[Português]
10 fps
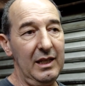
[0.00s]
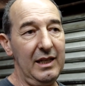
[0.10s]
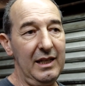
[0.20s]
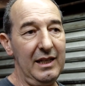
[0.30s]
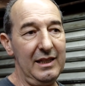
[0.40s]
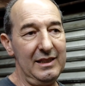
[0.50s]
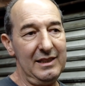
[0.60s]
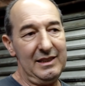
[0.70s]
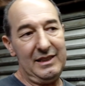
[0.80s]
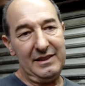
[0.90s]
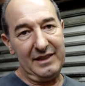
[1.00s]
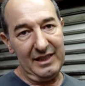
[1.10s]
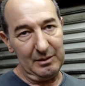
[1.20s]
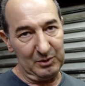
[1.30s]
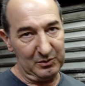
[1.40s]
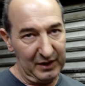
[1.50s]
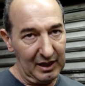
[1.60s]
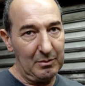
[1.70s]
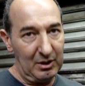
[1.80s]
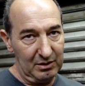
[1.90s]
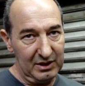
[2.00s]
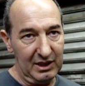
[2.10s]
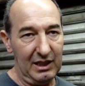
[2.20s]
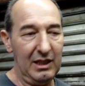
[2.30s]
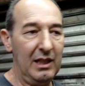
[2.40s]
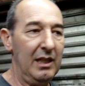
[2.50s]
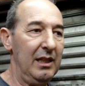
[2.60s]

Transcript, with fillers: É, em termos fica bom, tá?